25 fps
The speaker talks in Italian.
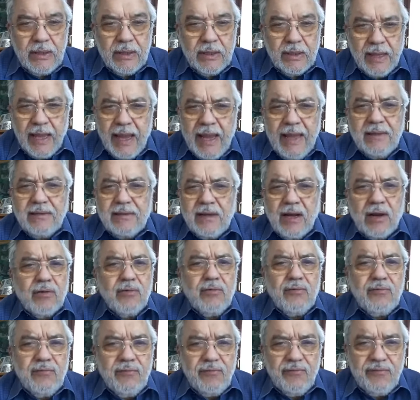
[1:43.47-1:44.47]
che entra
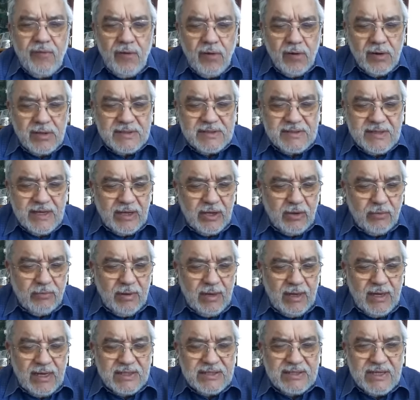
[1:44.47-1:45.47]
con forza in
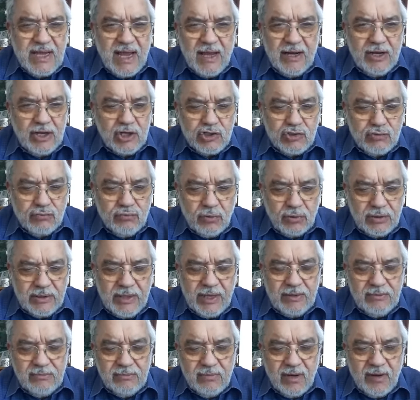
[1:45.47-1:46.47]
quella sala,
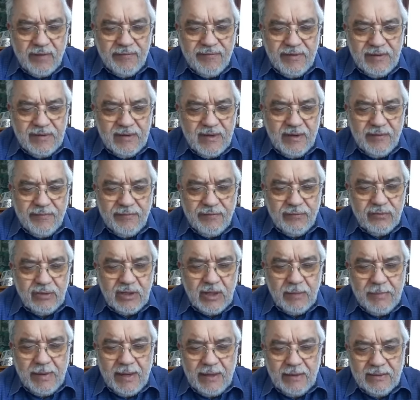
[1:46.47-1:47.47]
scuotendola fin dalle
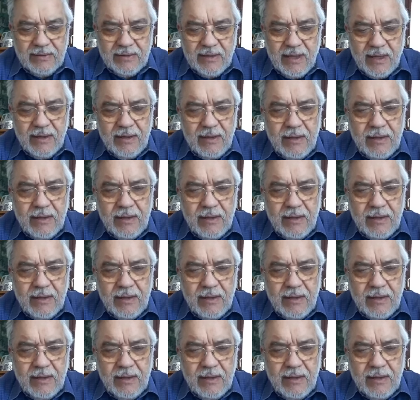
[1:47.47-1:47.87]
fondamenta,